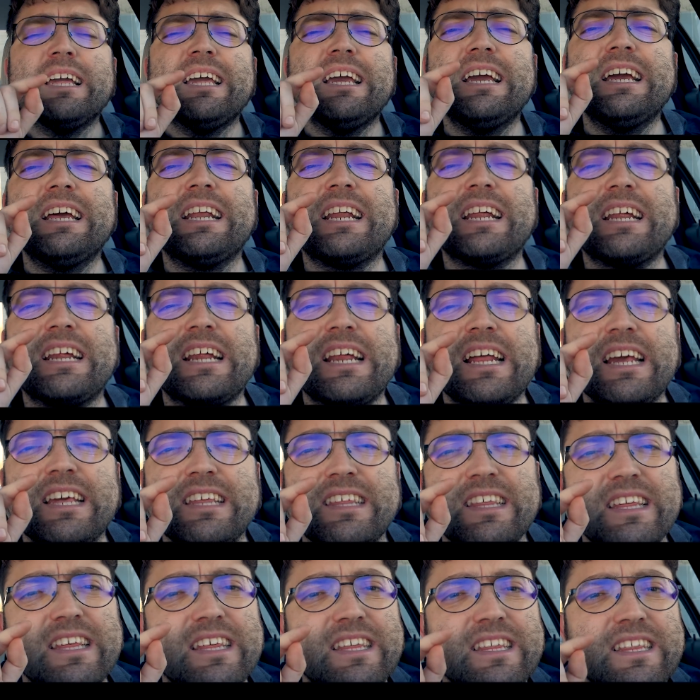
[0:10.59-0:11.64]

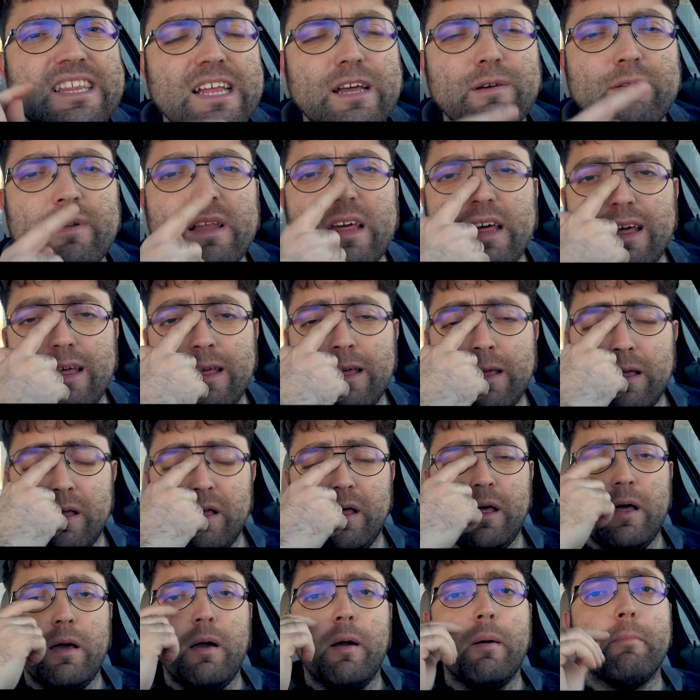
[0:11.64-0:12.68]
irresistible
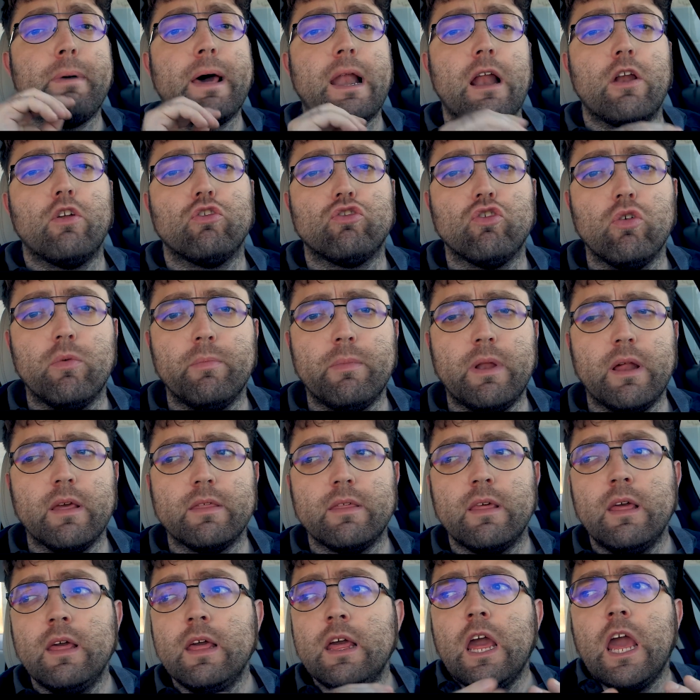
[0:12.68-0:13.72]
para los
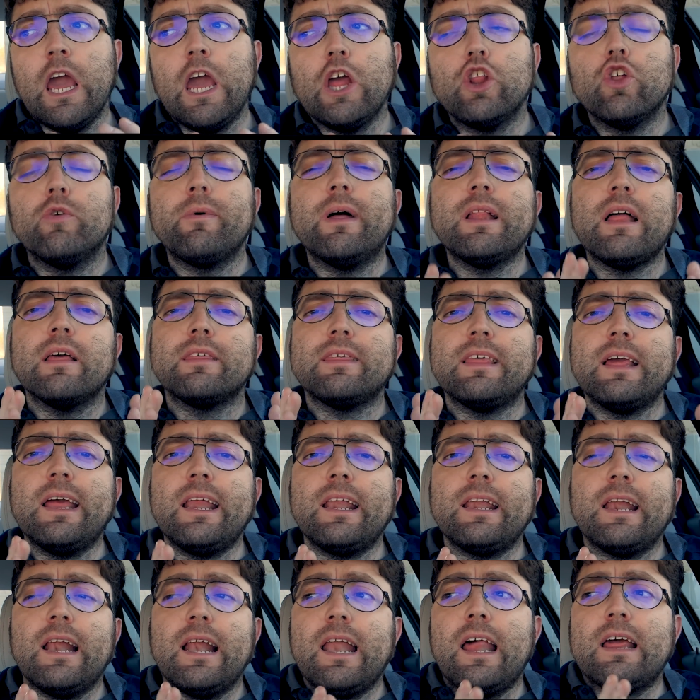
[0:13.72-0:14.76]
hombres. Y no van a
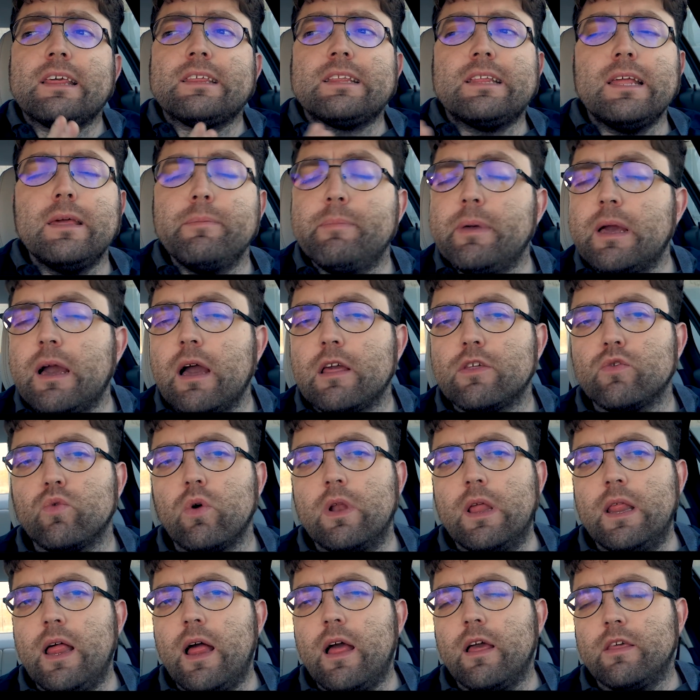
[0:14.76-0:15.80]
ser las típicas
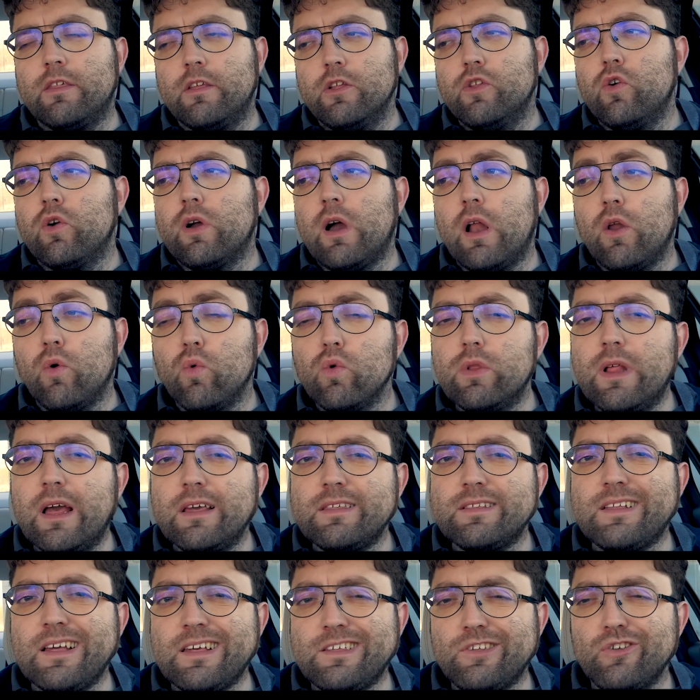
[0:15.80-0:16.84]
cualidades, sino que
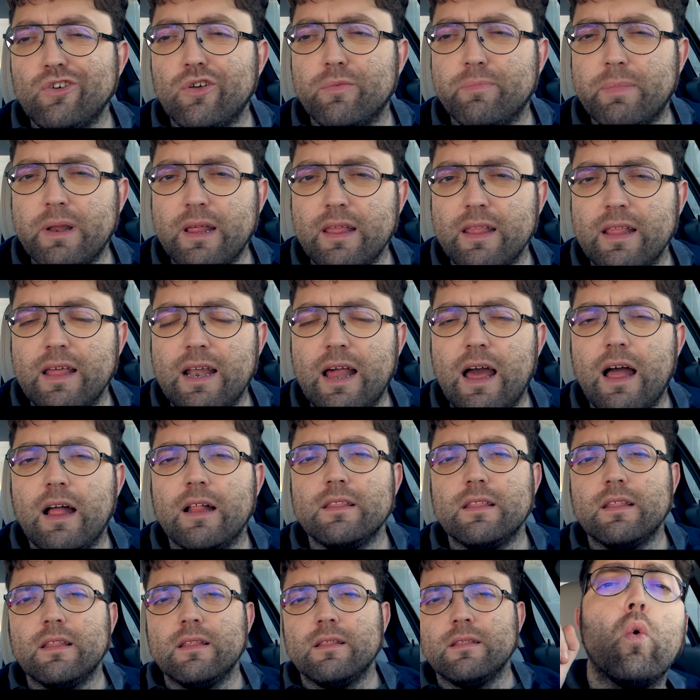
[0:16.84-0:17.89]
algunas te
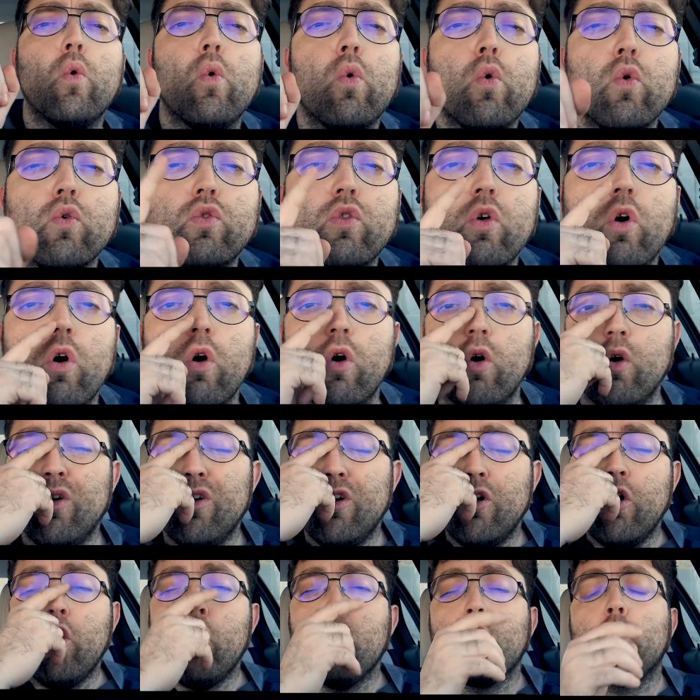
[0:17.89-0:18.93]
sorprenderán. 1.
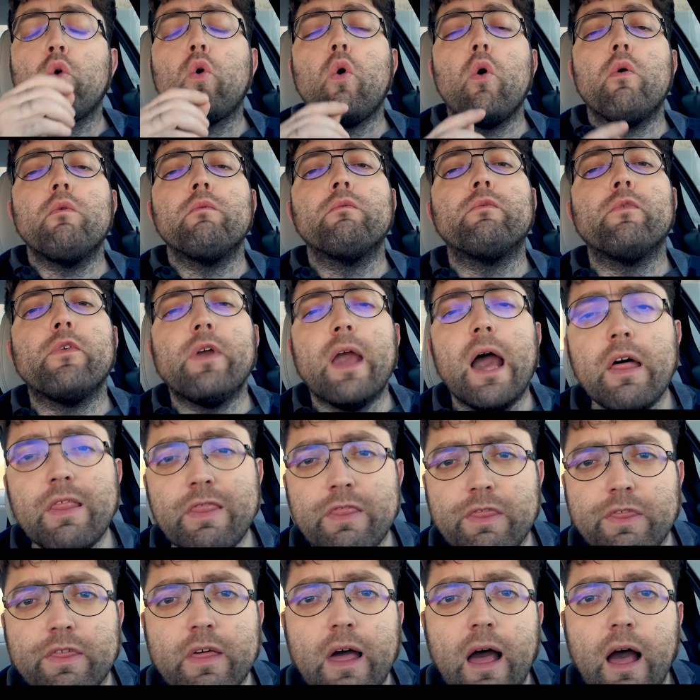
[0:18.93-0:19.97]

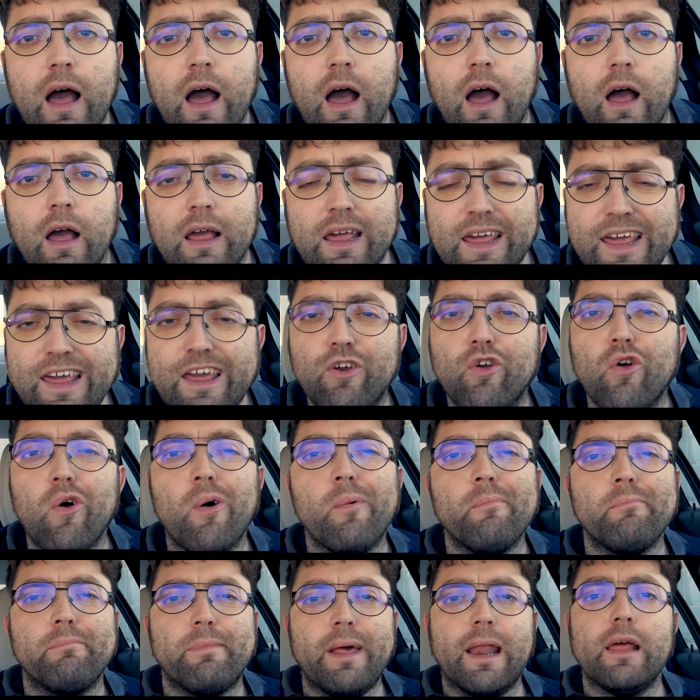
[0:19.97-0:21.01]
Confianza y
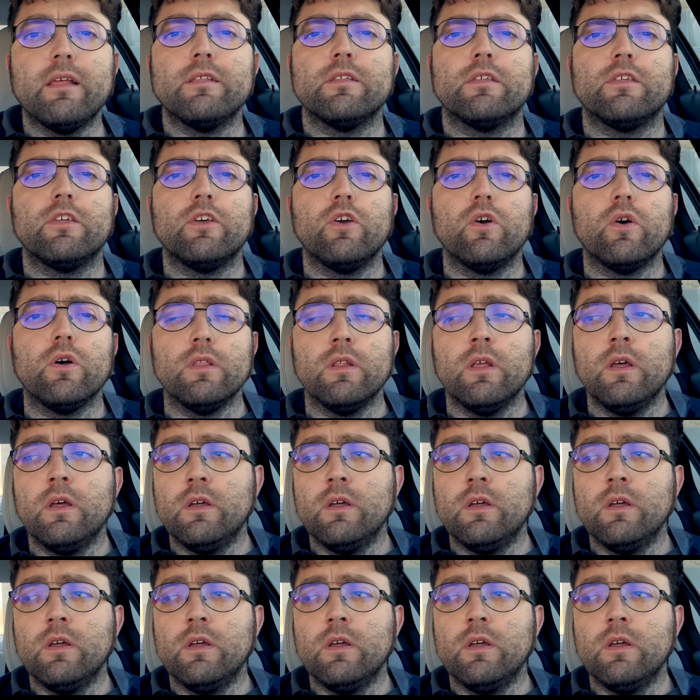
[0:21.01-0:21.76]
comprensión.